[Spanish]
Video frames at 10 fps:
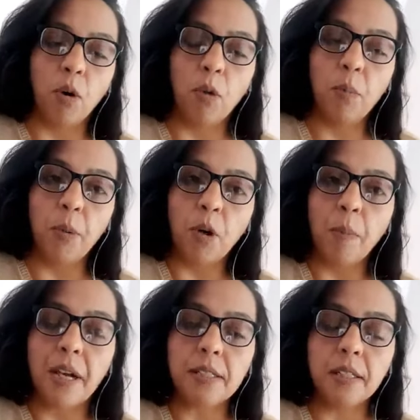un poco
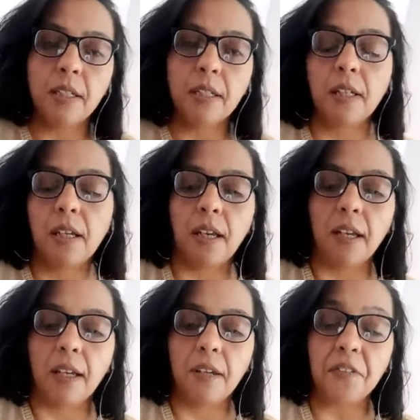más
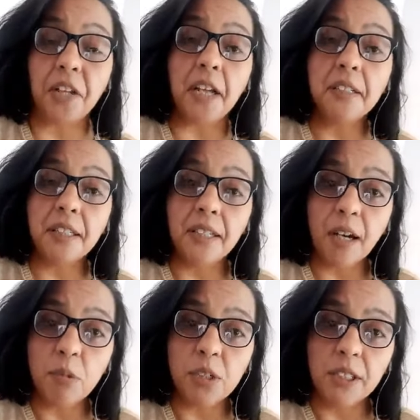eh, tranqui,
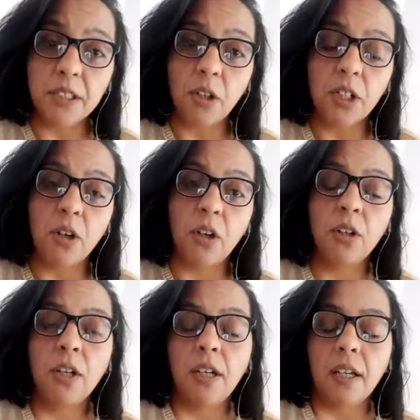digamos, el
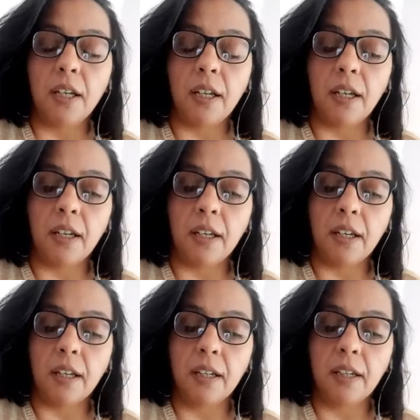teórico
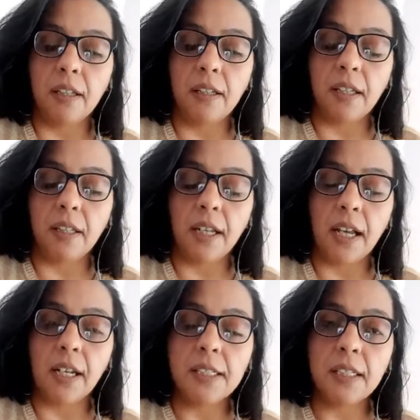eh, de,
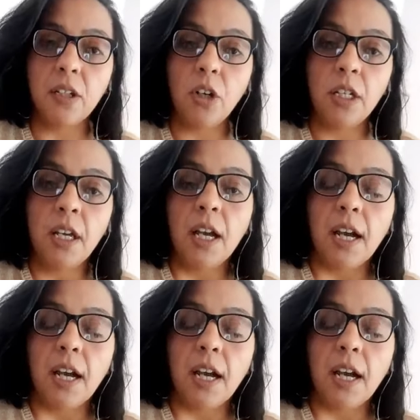la clase de hoy.